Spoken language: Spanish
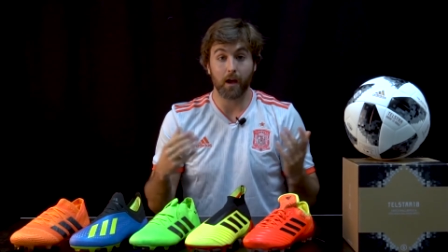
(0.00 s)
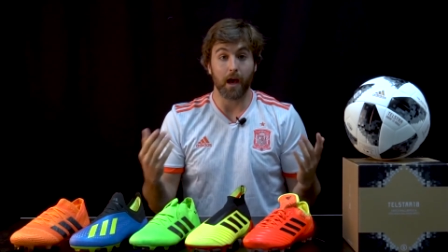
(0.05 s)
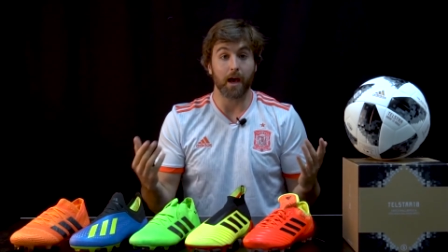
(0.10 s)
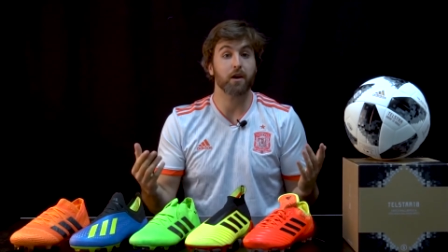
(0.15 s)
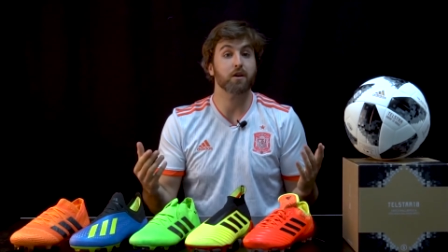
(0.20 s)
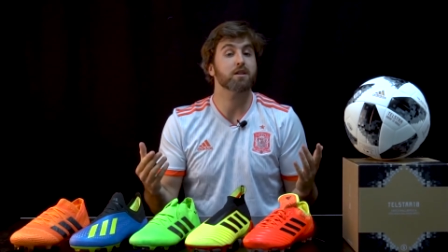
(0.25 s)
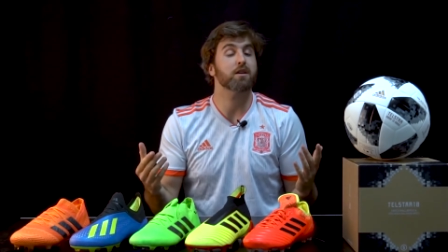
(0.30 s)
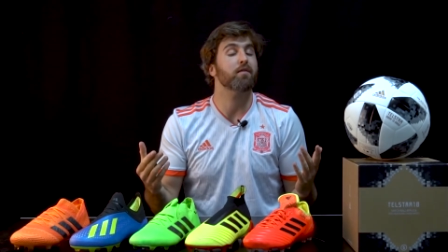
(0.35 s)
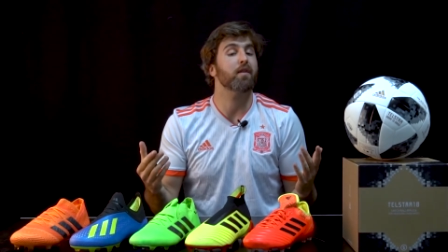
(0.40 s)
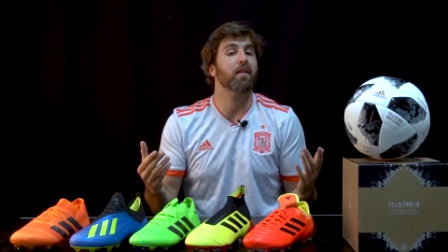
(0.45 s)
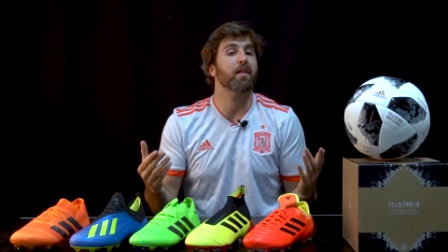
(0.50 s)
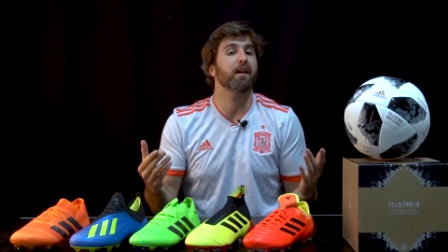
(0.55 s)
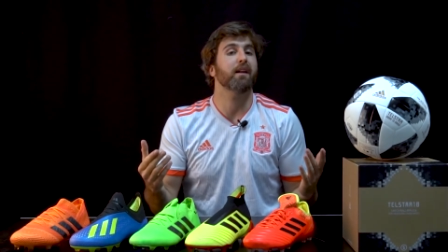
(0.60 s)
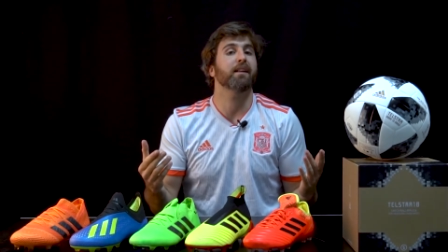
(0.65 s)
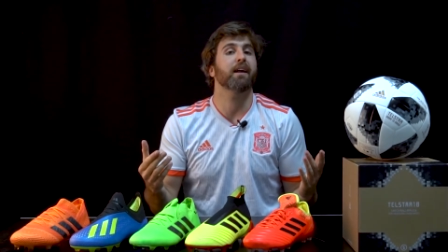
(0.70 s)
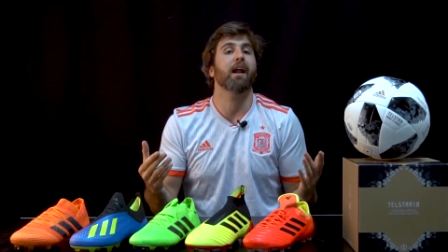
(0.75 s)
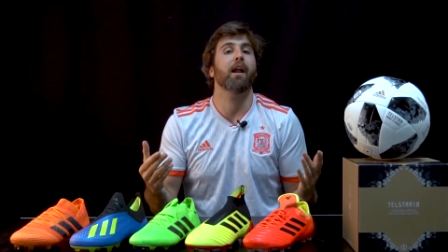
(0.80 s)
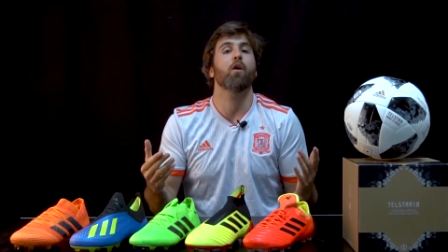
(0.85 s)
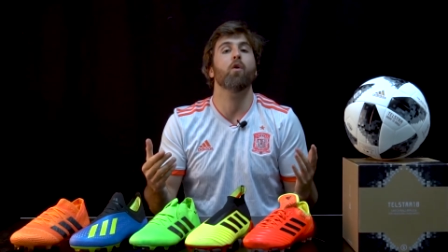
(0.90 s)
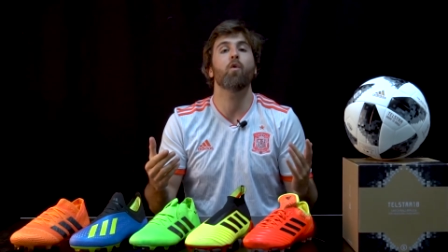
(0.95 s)
Ellos te
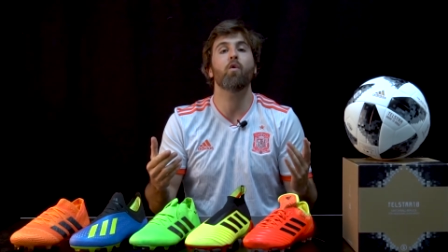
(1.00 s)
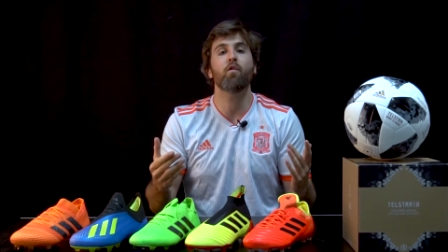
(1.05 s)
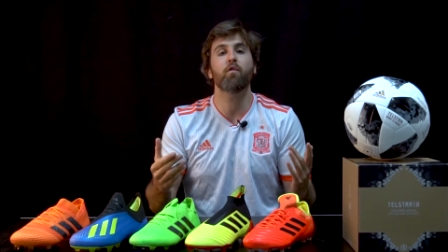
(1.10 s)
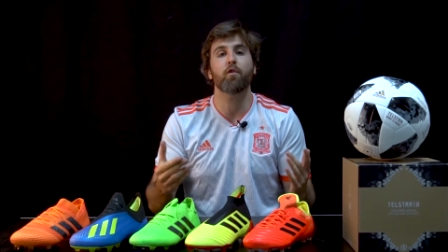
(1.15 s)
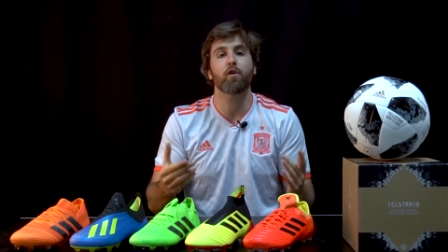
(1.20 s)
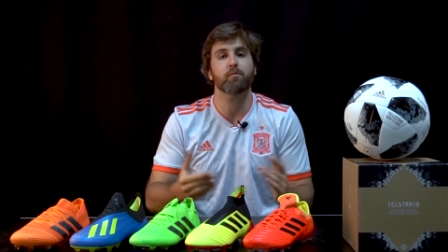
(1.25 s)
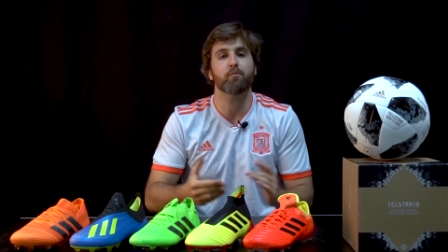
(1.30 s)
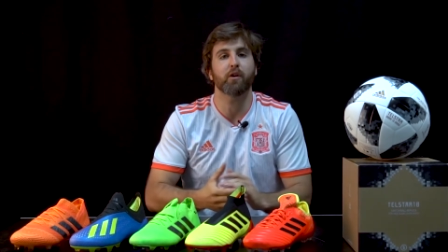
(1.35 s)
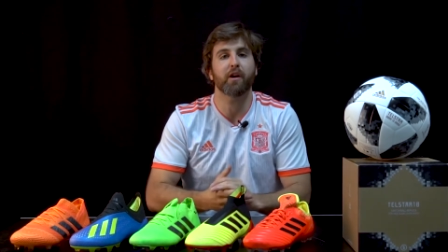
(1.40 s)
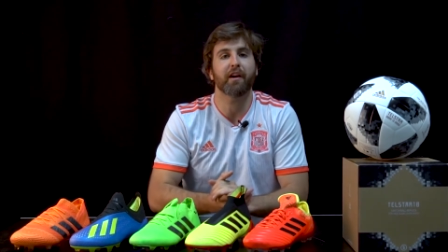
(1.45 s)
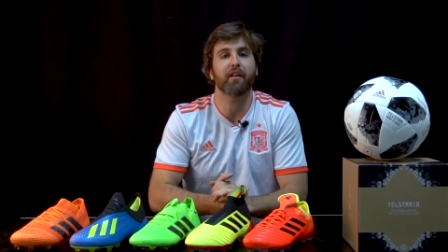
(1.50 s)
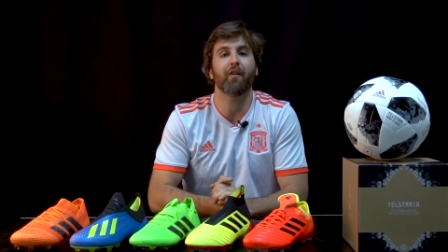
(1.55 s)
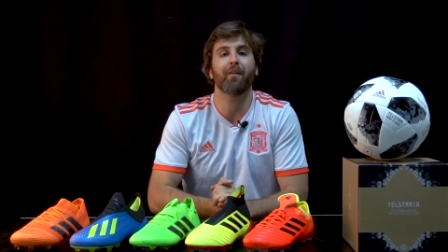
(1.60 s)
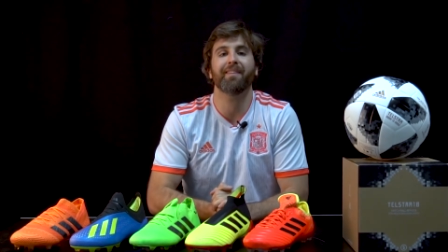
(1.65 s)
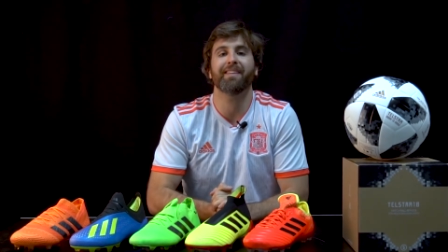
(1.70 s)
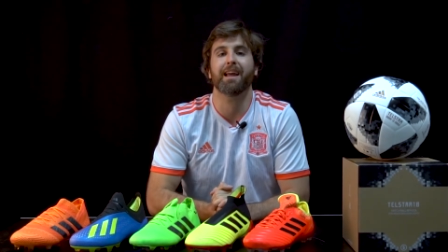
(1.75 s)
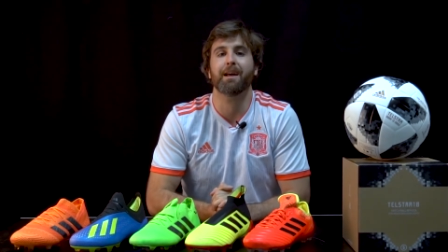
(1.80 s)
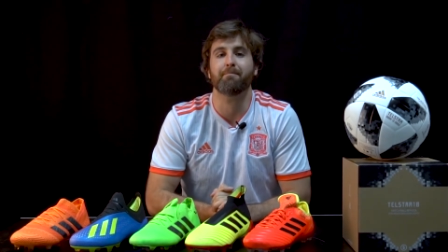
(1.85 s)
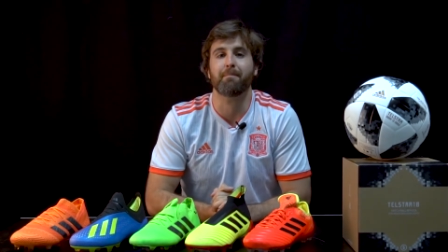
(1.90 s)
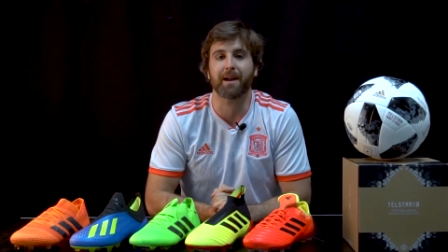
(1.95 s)
facilitarán un formulario
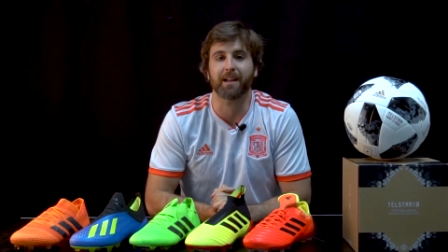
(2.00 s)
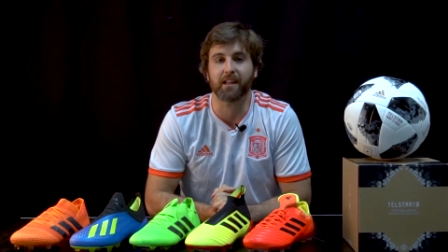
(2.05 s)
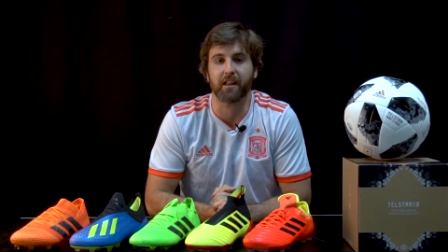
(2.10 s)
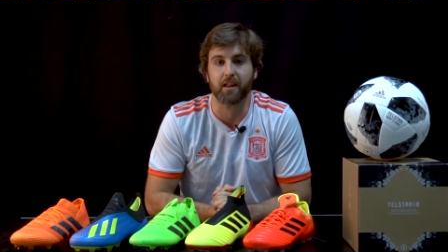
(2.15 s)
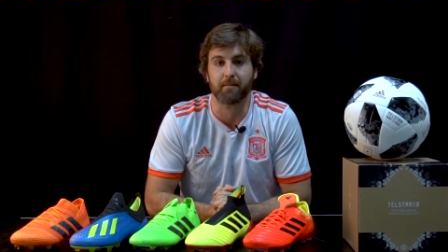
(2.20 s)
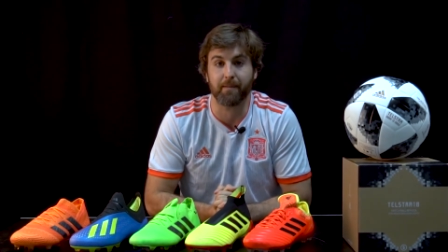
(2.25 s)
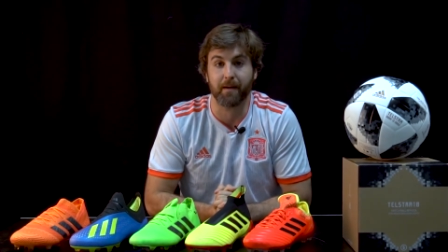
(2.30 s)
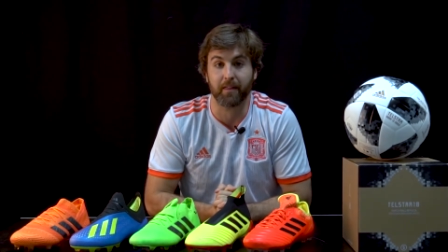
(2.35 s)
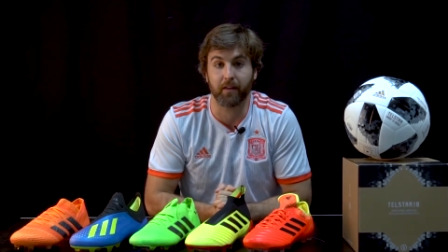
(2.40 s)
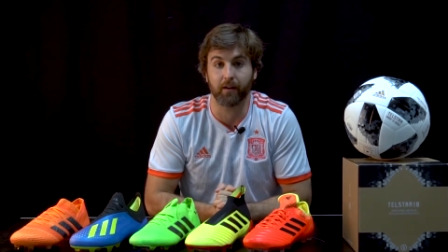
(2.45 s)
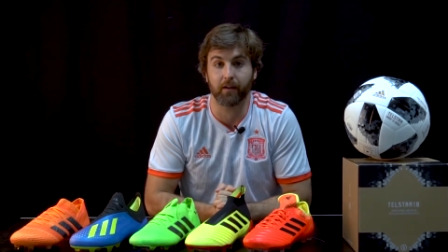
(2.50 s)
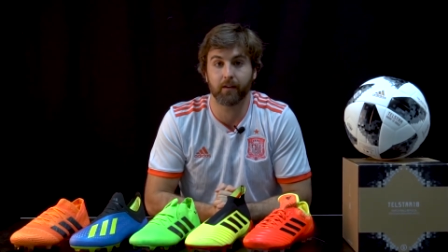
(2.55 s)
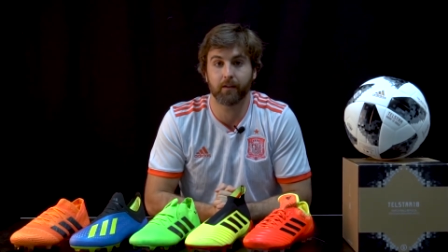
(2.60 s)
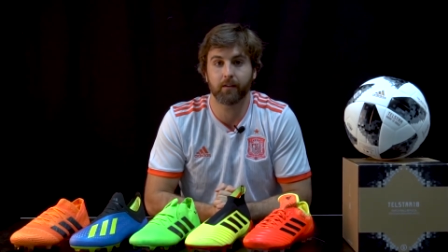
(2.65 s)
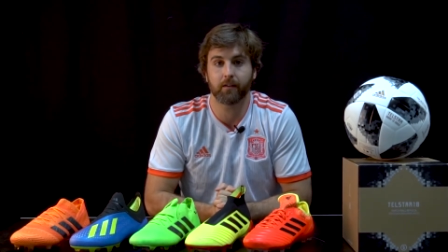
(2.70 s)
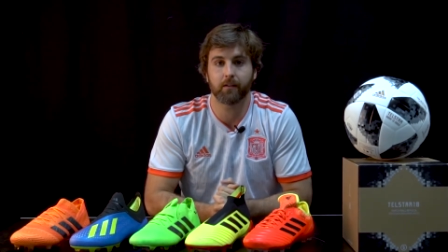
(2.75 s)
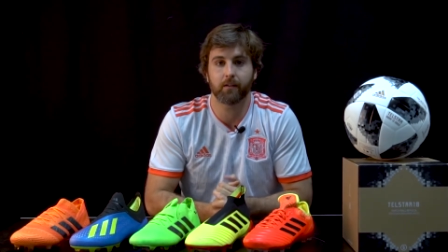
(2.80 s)
de participación.